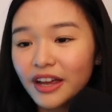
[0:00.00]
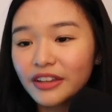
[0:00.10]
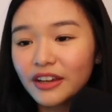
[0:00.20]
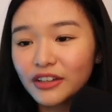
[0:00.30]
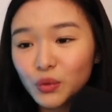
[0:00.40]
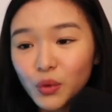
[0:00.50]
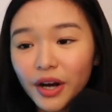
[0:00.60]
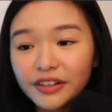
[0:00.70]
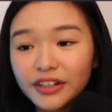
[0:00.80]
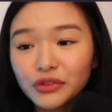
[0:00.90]
na
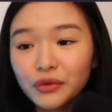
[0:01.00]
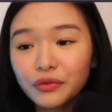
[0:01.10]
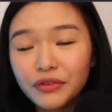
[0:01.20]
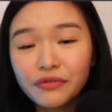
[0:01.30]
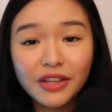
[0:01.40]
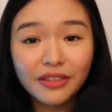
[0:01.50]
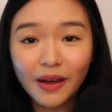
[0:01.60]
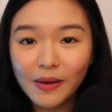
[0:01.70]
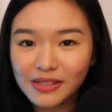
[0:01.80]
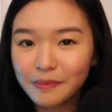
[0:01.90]
200 to 50,000
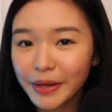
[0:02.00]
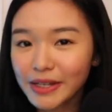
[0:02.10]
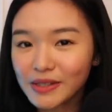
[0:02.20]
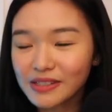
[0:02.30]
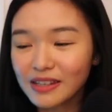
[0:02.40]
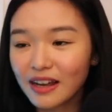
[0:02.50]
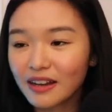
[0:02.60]
pesos lang.